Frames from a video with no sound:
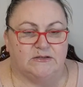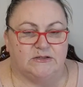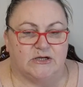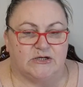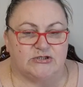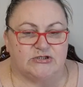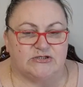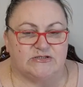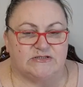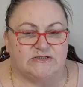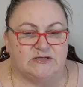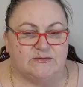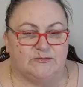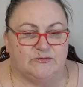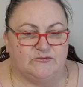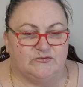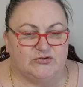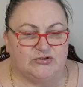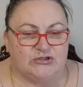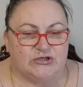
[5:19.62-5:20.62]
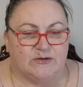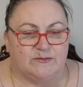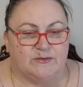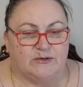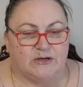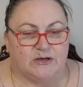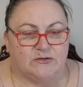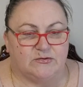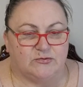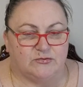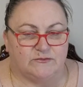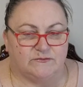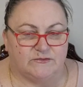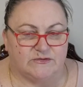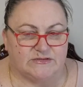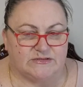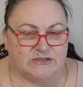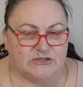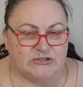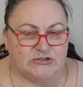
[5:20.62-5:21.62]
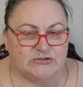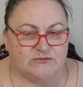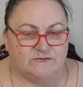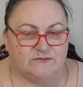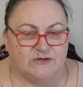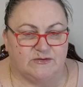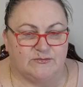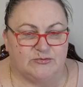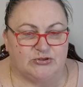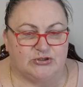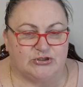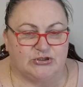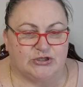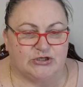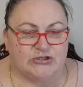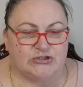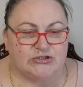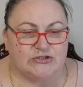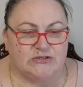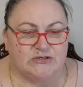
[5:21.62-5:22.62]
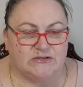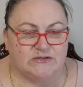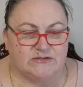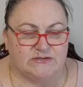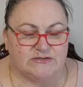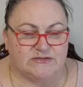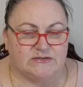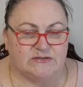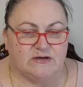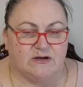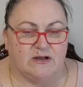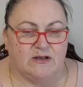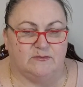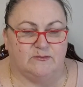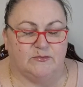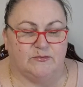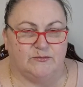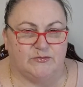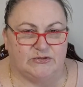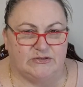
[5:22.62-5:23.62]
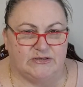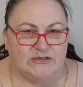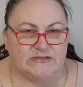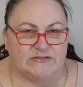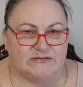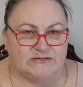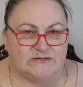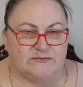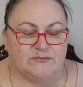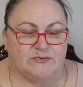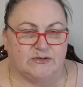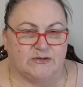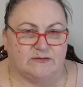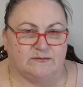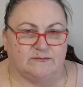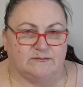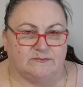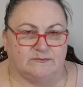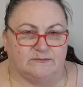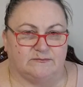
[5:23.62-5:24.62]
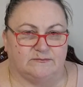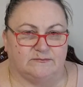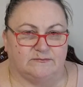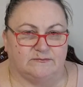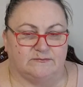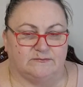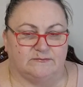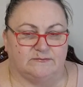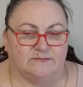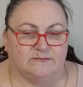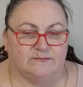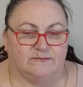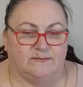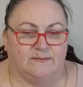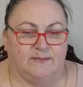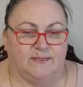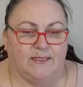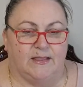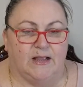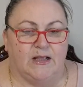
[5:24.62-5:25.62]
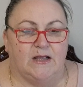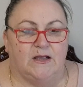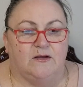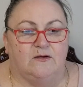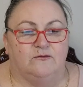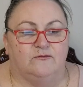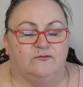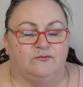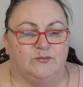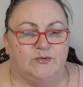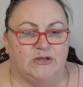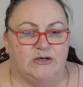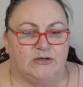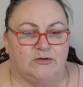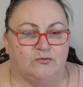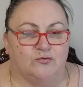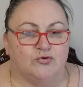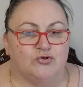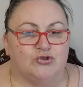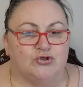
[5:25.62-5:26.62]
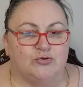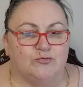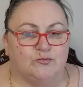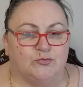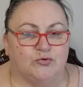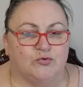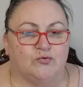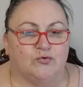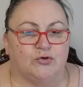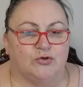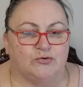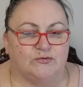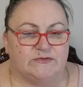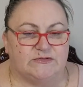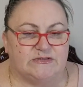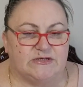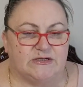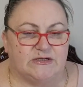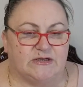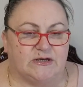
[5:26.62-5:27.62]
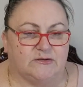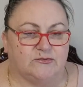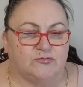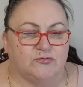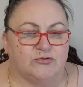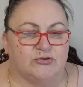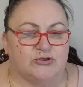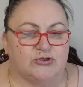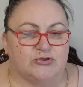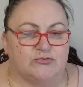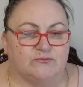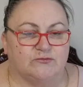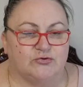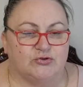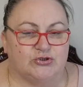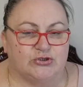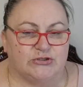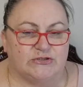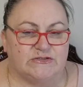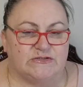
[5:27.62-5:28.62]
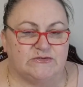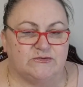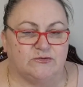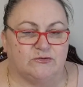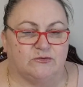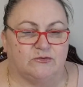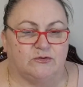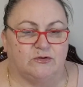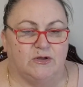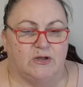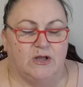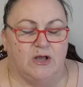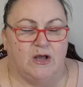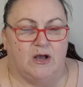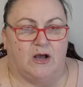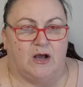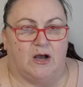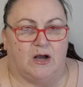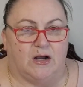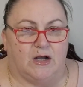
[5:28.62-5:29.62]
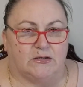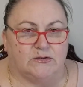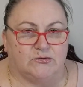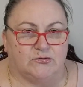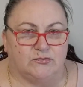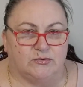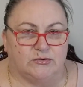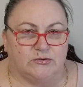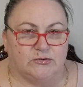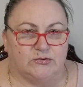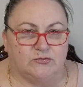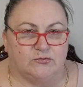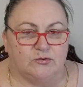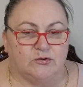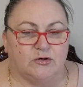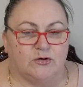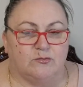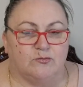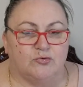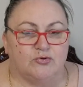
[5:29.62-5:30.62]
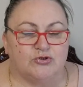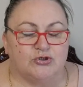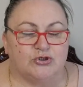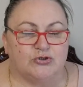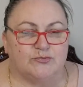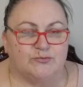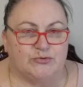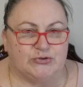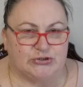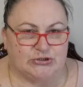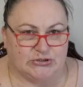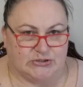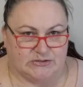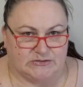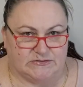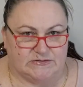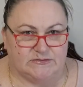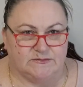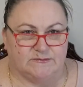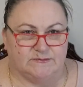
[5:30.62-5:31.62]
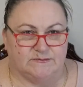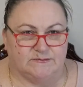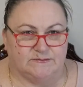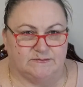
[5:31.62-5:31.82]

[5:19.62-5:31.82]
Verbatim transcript: даже с теми вещами, которые в настоящее время считаешь недосягаемыми для себя. В мире очень много людей, которые живут жизнью, о которой ты только можешь мечтать.